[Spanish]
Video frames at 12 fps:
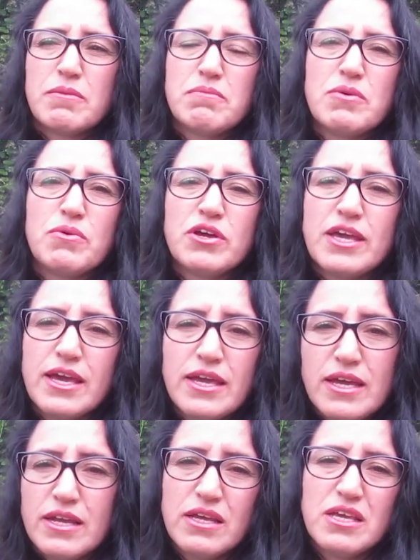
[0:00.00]
Me voy a
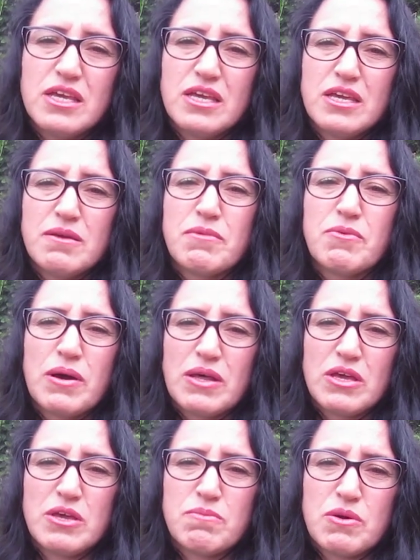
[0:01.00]
ir y me, va,
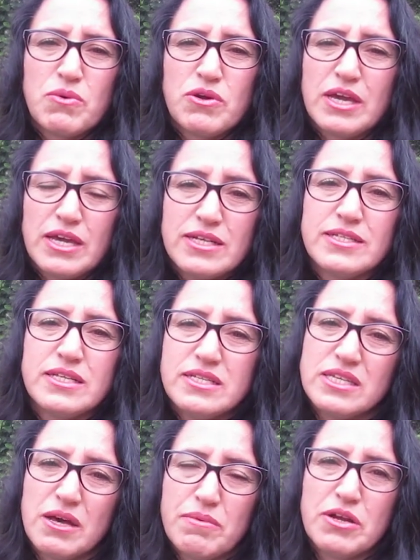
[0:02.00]
y me voy a ir sin
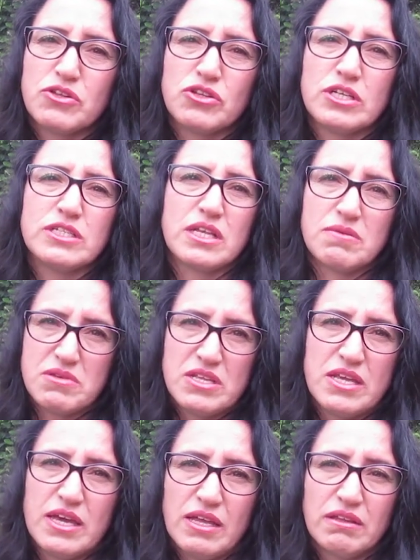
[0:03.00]
saber dónde está
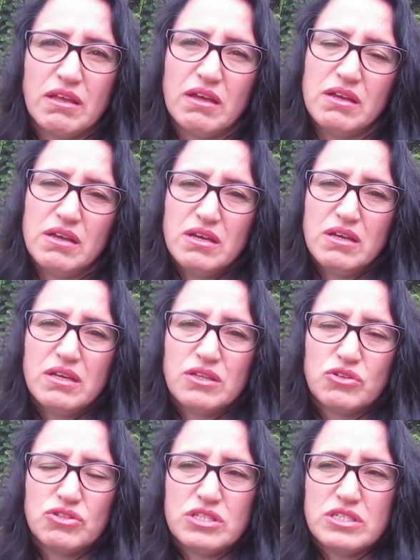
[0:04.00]
mi nieta.
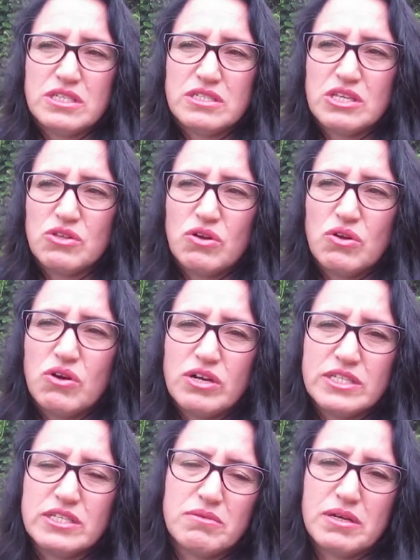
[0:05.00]
Entonces ese dolor,
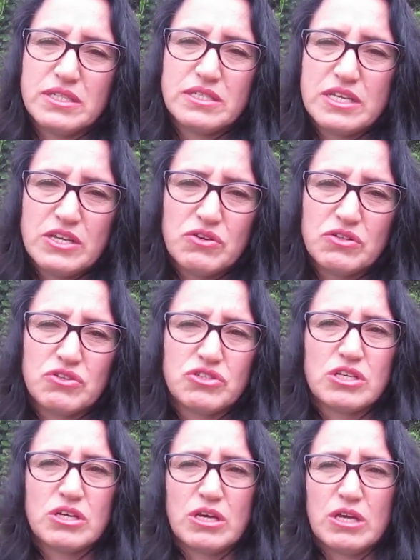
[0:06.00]
ese vacío, no
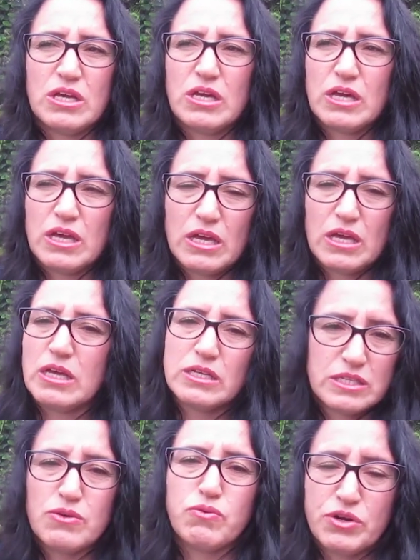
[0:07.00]
sé,
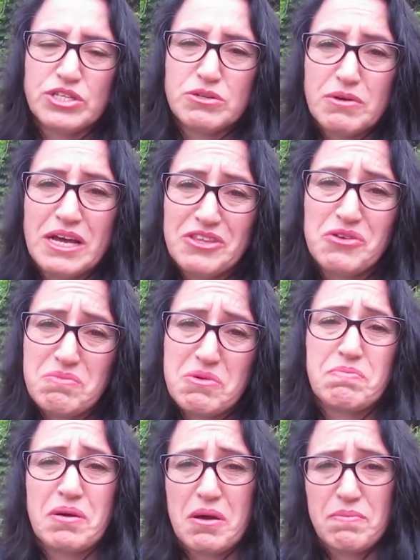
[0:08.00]
se fue llevando mi
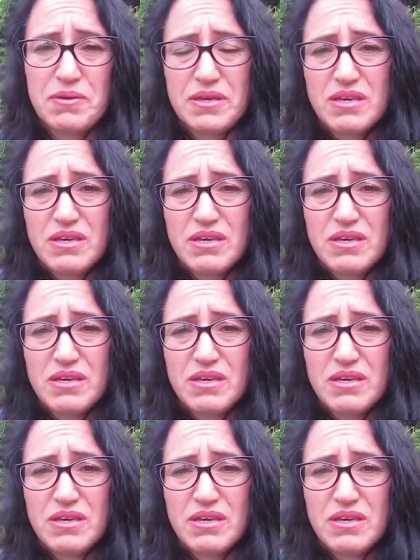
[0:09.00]
papi.